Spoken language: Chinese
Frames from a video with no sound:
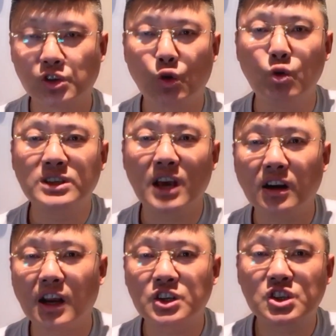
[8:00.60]
互相
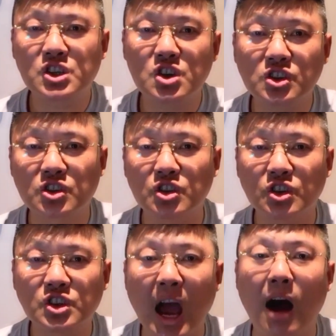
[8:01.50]
这个诗词
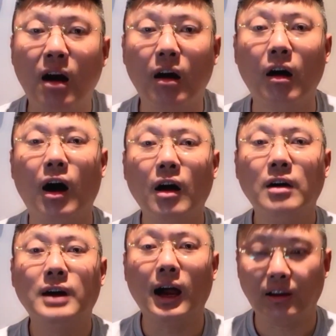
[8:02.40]
唱和
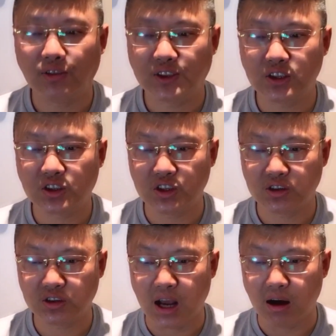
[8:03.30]
啊，诗诗
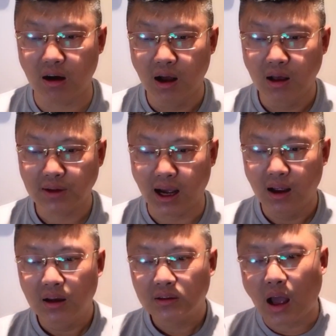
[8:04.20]
词唱和啊。
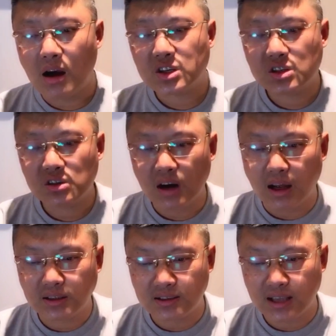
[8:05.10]
当时呢，
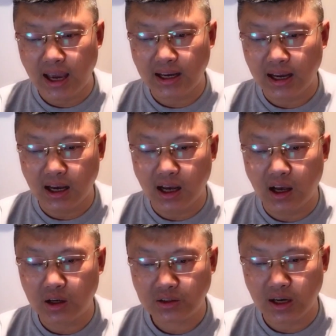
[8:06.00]
在这
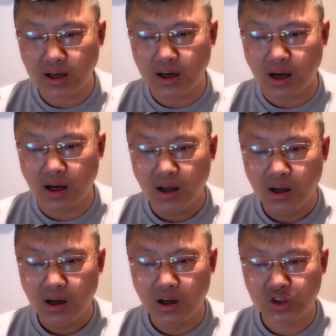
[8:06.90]
个这个
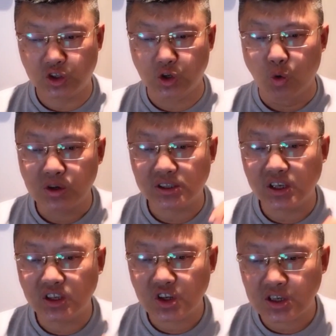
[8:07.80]
呃酒席
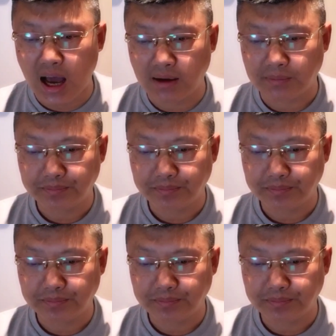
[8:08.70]
之上，